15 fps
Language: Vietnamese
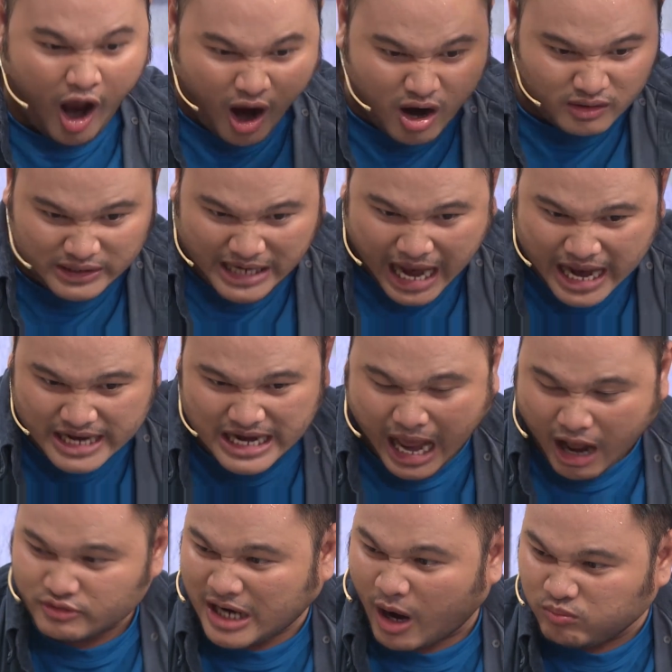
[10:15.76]
còn ngày
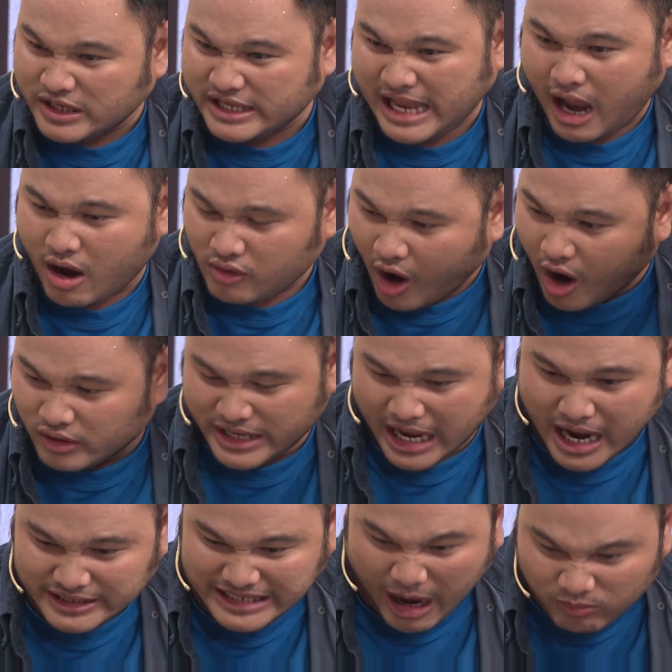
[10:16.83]
nào sống với nhau còn
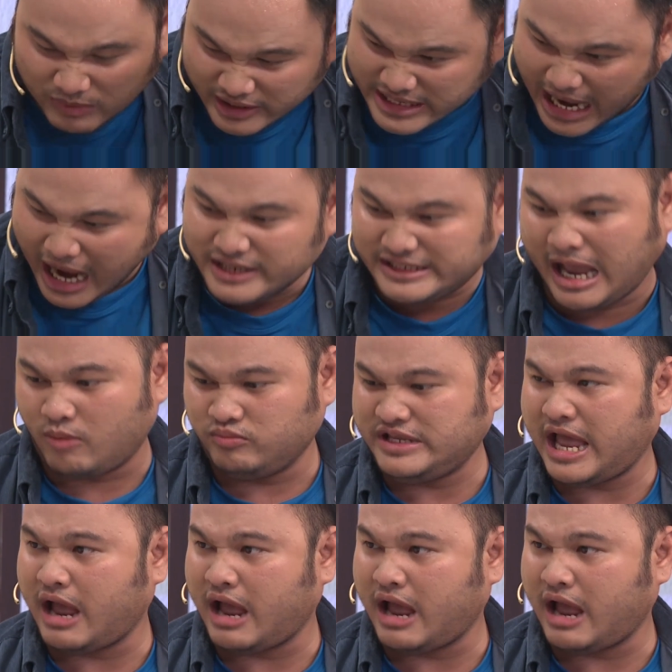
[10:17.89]
vợ chồng là vợ chồng với